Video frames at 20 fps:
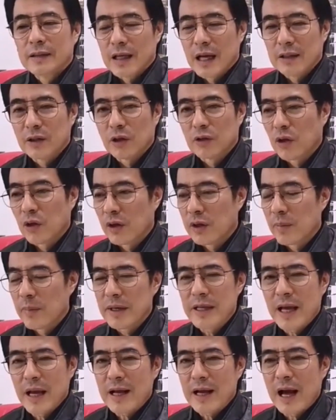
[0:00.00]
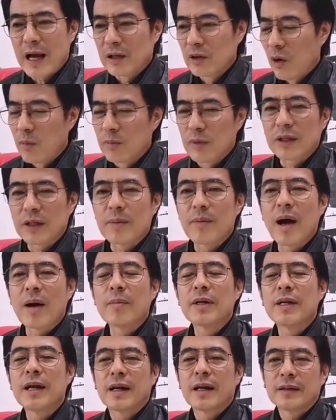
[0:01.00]
ถ้าสสยังไม่ย้ายข้างล้มรัฐบาล
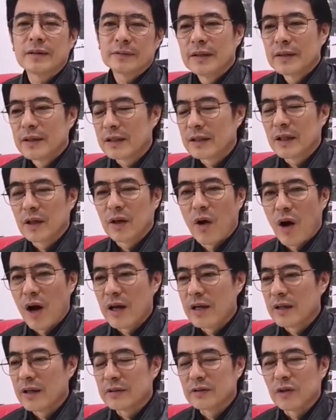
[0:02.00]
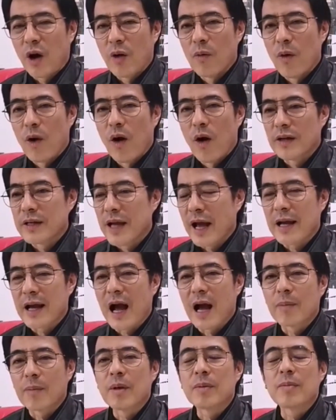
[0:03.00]
ไม่ได้ฉันจะร้อยสวย้าย
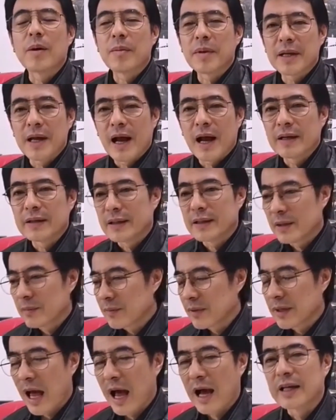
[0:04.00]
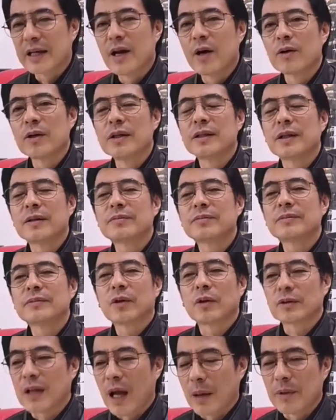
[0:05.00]
ข้างเป็นไปไม่ได้ฉะนั้นเป็นทางเดียวคือ
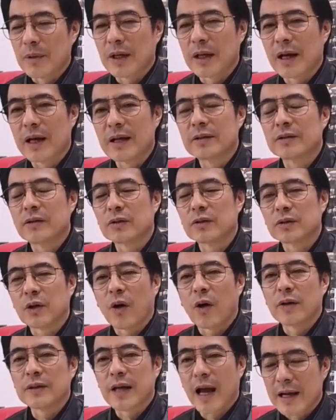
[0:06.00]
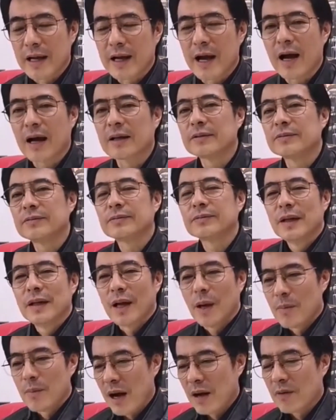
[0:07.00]
ต้องทำยังไงให้สสย้ายข้าง
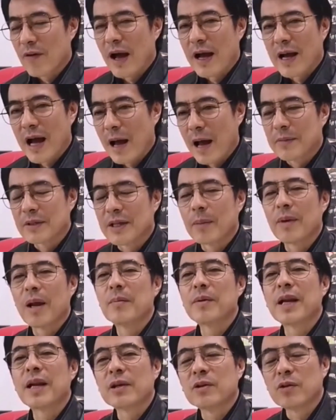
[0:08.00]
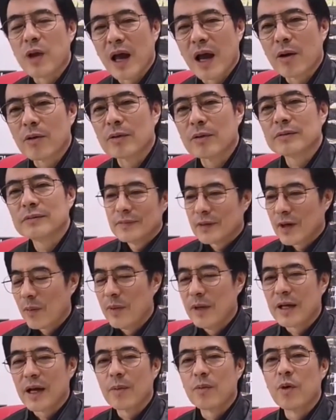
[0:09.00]
ลำพังฝ่ายค้านมันทำอะไรไม่ได้อยู่แล้วก็
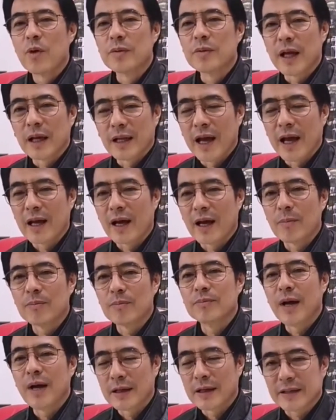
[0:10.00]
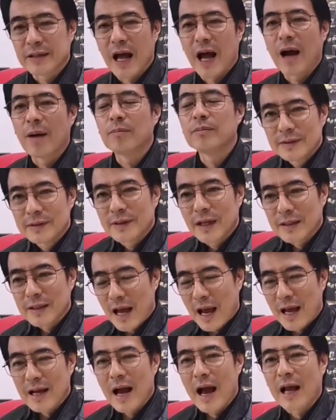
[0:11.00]
มีแค่ภูมิใจไทยกับแมงสาบถ้า
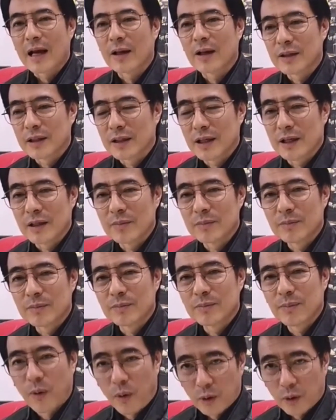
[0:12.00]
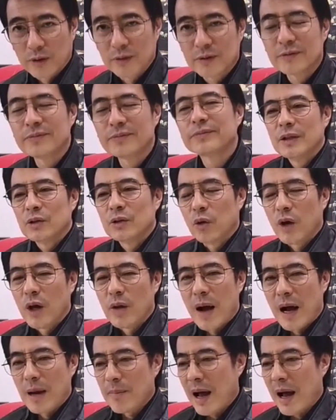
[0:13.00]
ย้ายข้างก็จะเกิดผลส่วน
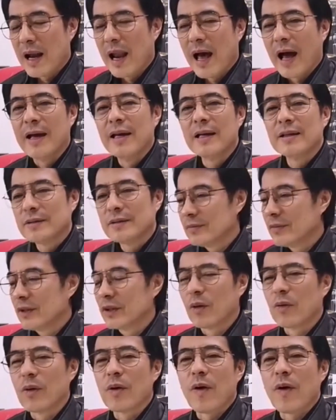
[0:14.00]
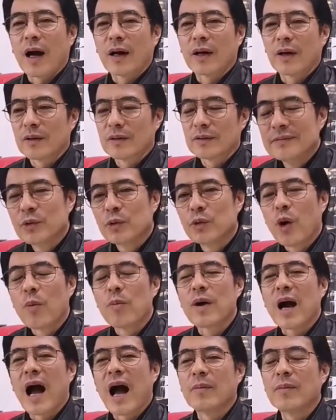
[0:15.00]
พรรคปลาไหลไม่ต้องไปหวังแล้วอุดม
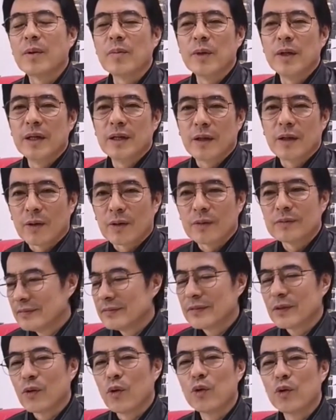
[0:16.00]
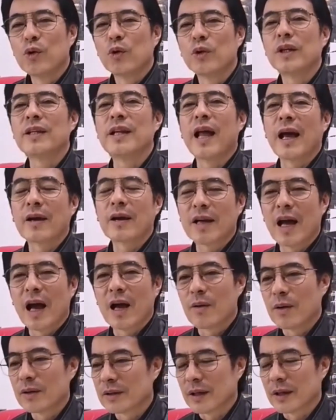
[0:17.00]
การไม่มีหรอกกูอยู่ที่ไหนก็ได้
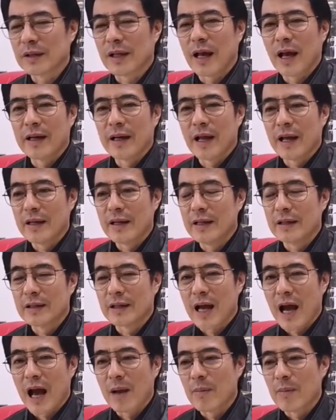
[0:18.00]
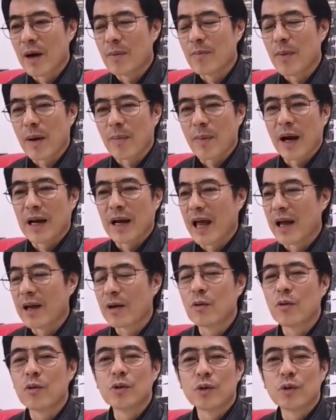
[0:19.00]
เพราะตั้งแต่ในอดีตการมาพรรคปลาไหล
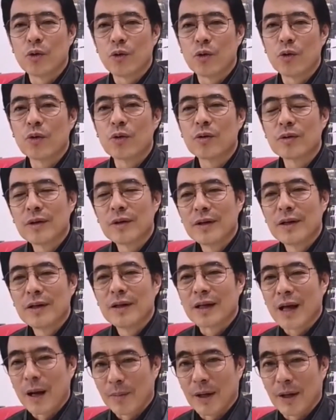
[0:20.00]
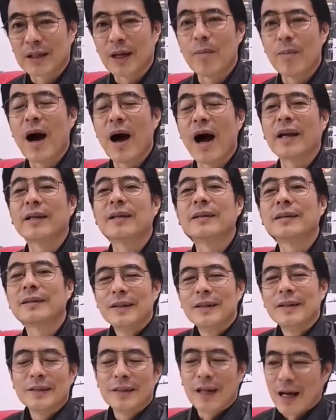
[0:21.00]
กูอยู่กับรัฐบาล
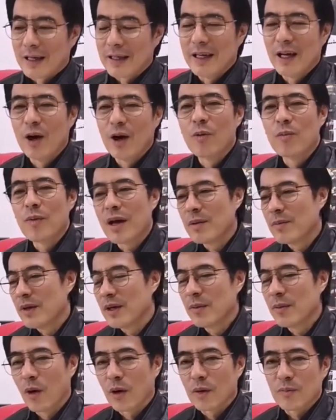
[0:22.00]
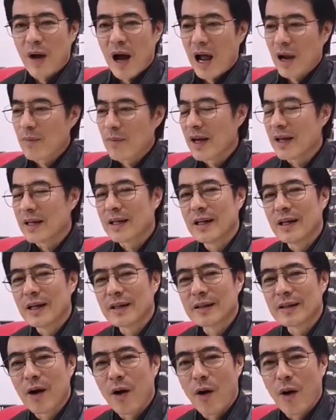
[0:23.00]
อย่างเดียวไม่มีบทบาทไม่เคย
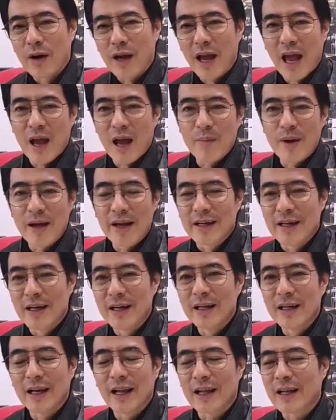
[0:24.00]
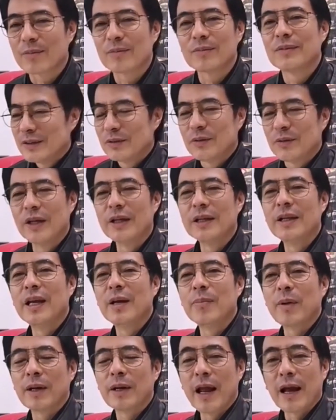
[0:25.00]
งอแงไม่เคยอะไรครับกินดี
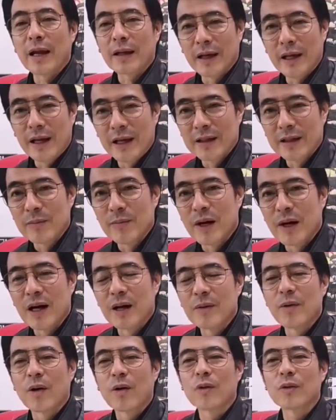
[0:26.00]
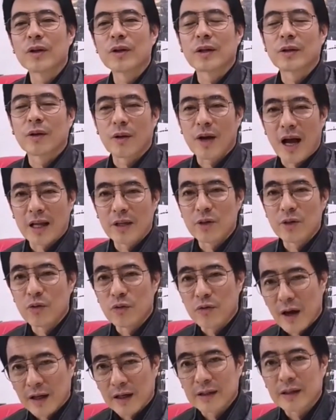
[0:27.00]
เป็นเด็กดีเสมอเพราะกูจะต้องการอยู่
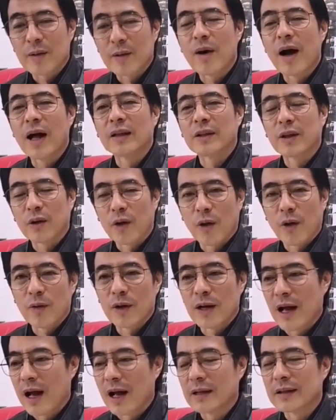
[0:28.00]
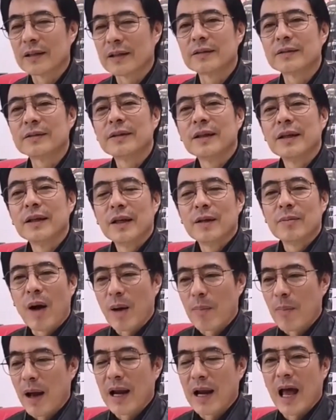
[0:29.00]
ฝั่งรัฐบาลตลอดเวลานั้นพรร
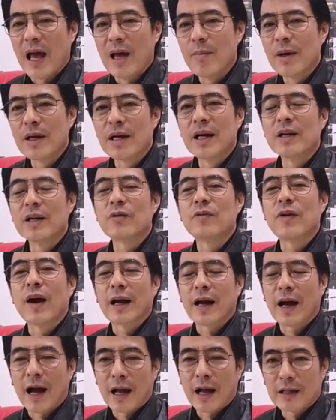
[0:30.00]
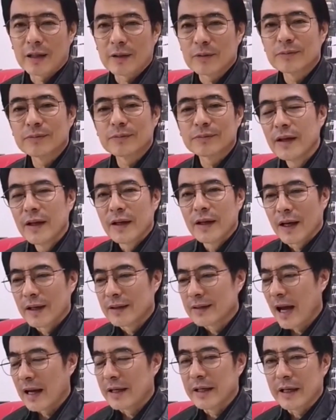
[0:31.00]
คปลาไหลไม่เคยอยู่ฝ่ายค้านครับนั้น
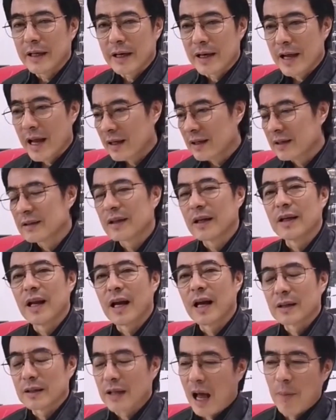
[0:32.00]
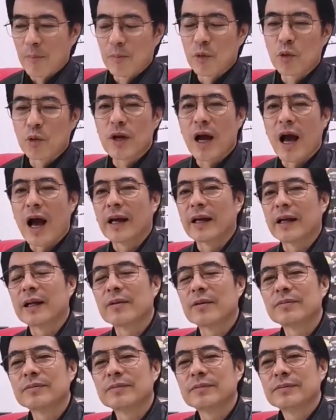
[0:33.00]
การที่เด็กๆกำลังทำทุกอย่างนะค
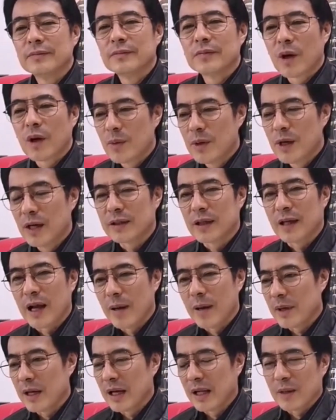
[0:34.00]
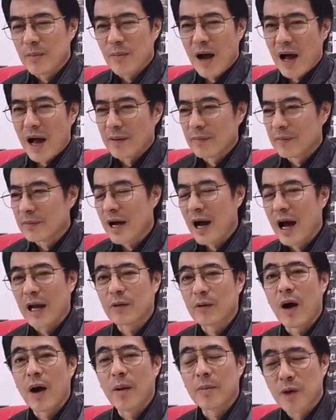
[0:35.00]
รับก็เพื่อจะทำให้รัฐบาลขา
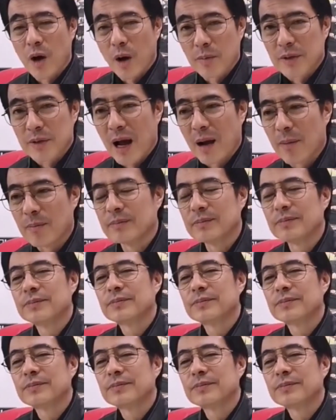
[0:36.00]
ดความชอบธรรม